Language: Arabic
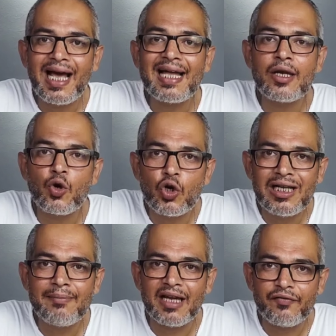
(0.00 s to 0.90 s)
لقى ان
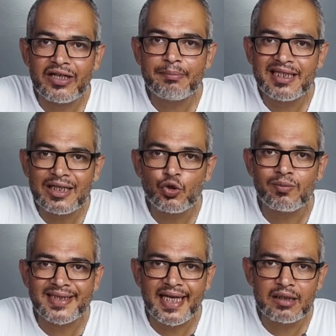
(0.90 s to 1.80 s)
كل الملفات بتاعته
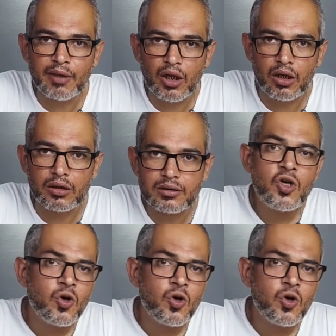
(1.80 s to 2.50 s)
اتمسحت بالغلط